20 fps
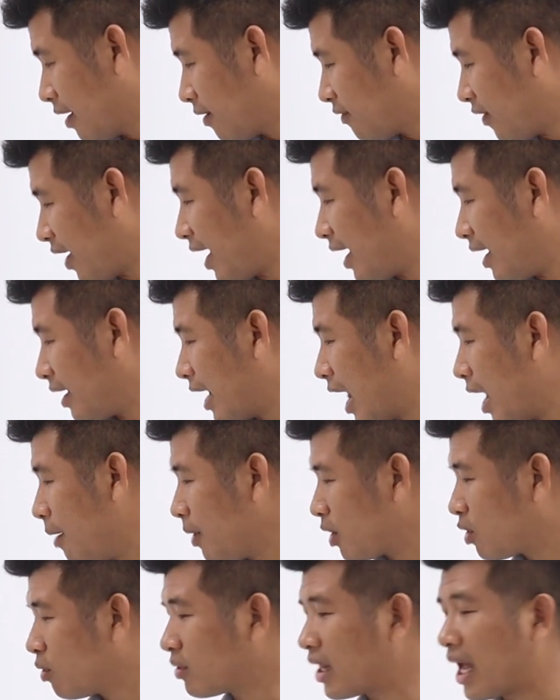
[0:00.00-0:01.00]
và nếu
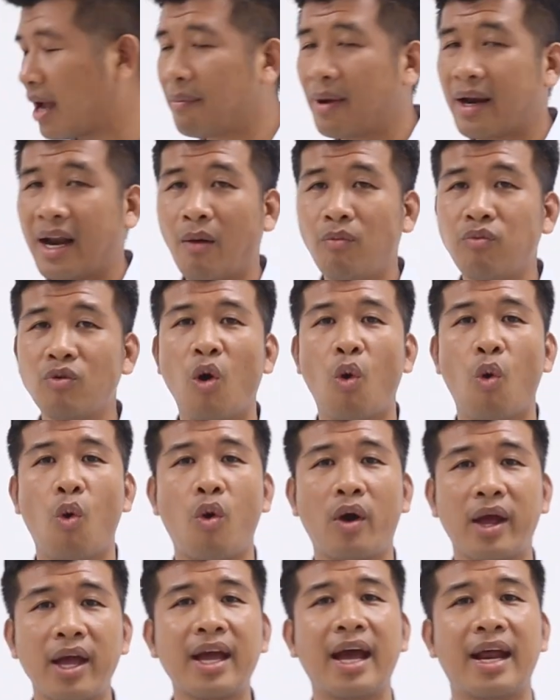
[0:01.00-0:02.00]
mà chúng ta mà đóng
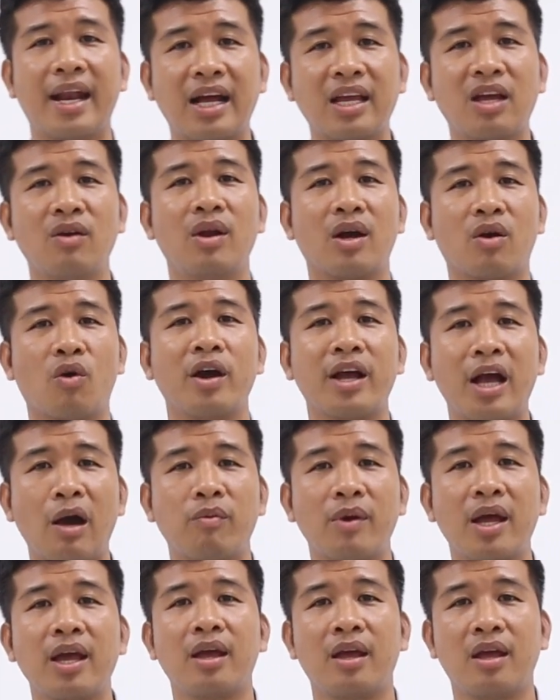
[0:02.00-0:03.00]
đủ cái khả năng chịu lực của cái
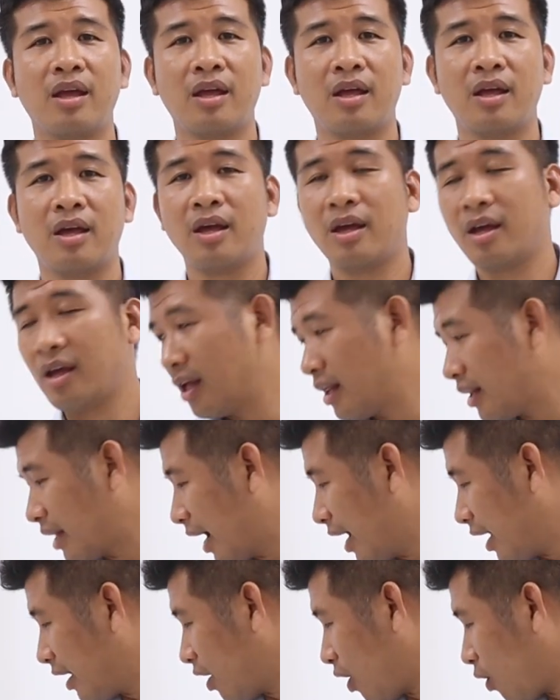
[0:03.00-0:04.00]
cọc đi
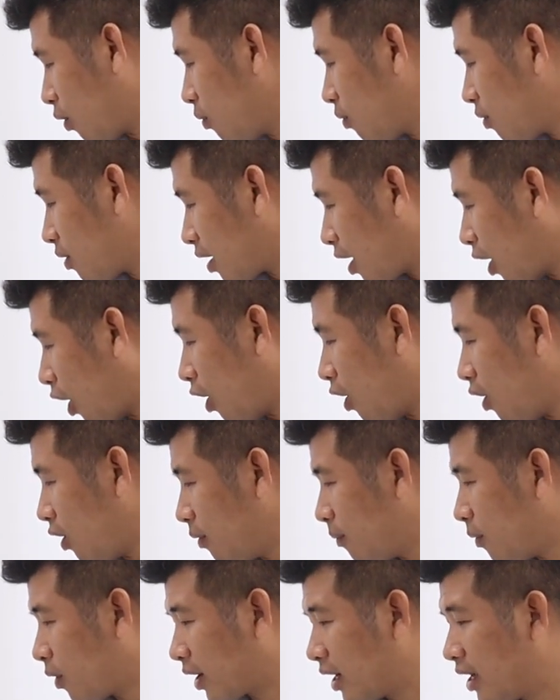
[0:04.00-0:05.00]
thì nó cũng có
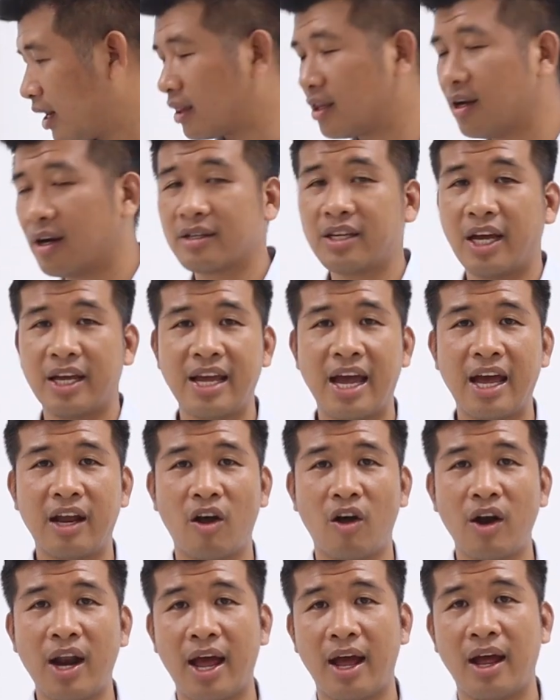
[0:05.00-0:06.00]
một cái hiện tượng xảy ra
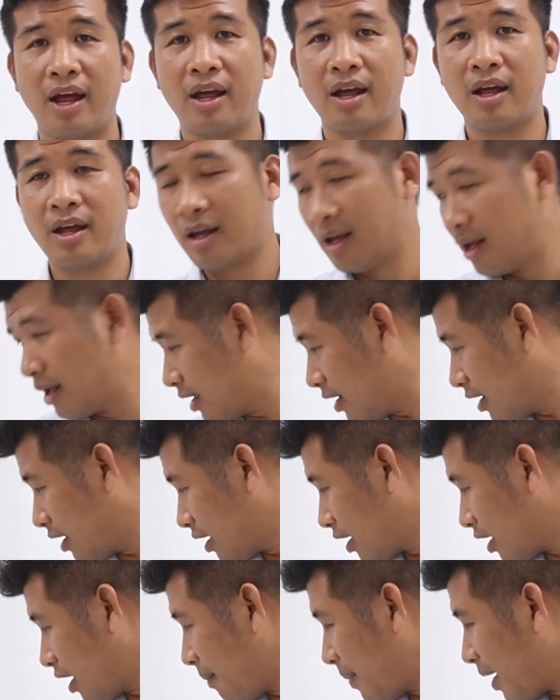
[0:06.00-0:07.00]
đó là
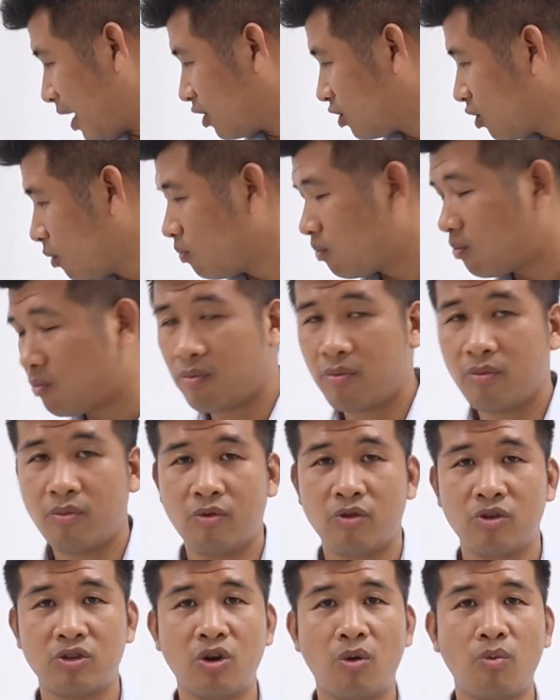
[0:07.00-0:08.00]
nó bị rung
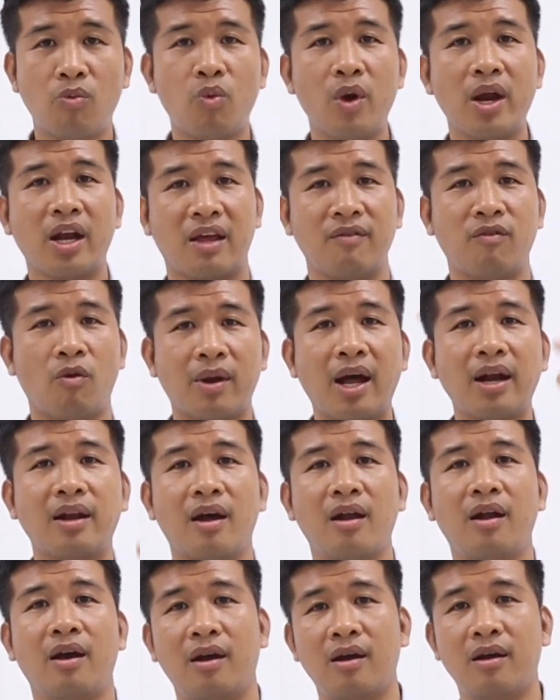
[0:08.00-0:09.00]
rung nguyên cái vùng đất
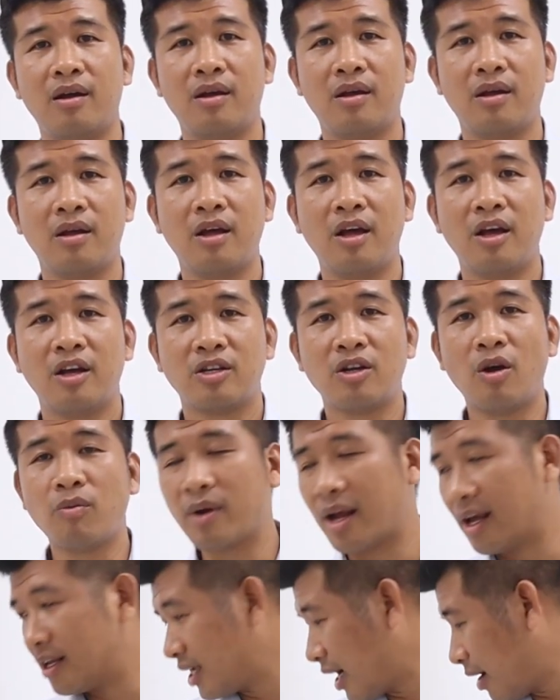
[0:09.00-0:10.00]
đó đó
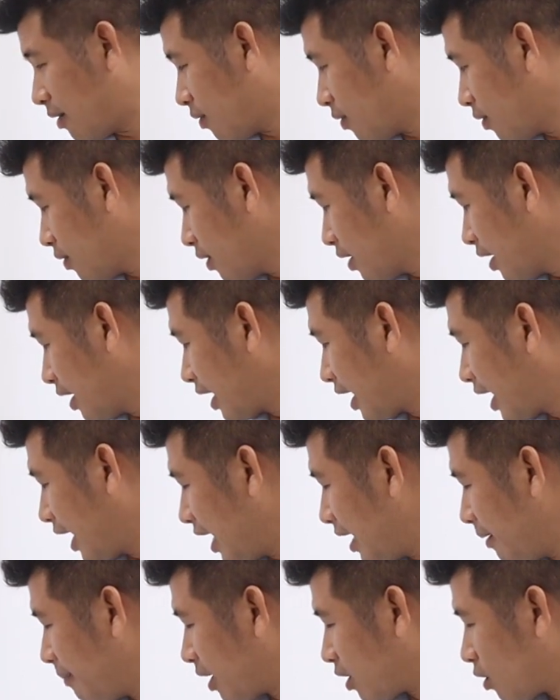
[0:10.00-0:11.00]
rung là sao
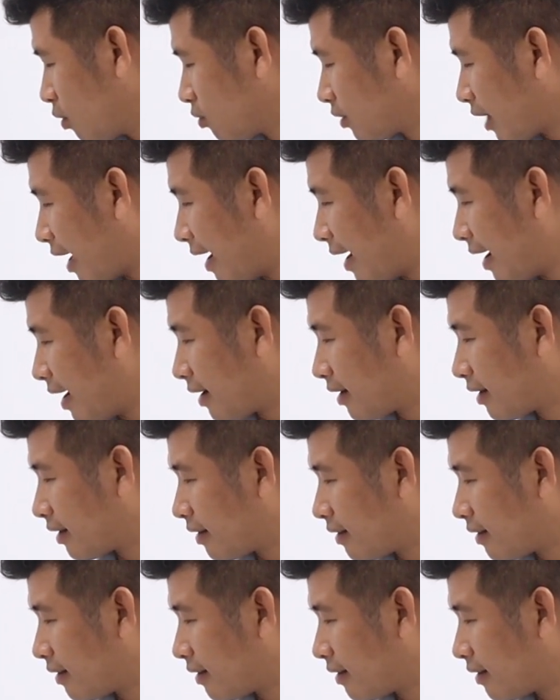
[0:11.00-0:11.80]
khi mà chúng ta